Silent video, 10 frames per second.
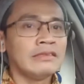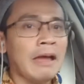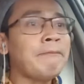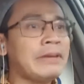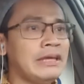
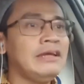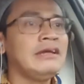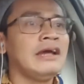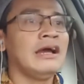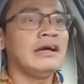tapi
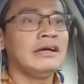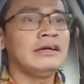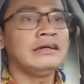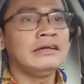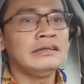
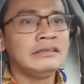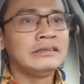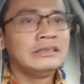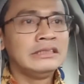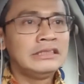uh,
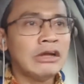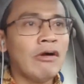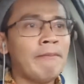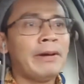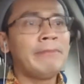
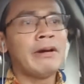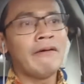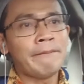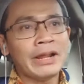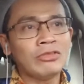jawaban
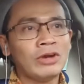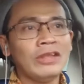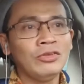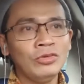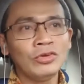bahwa
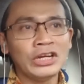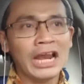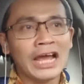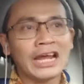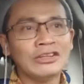peraturan itu untuk
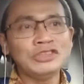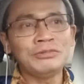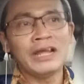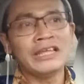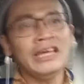dilanggar itu
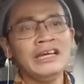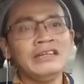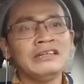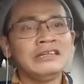sebenarnya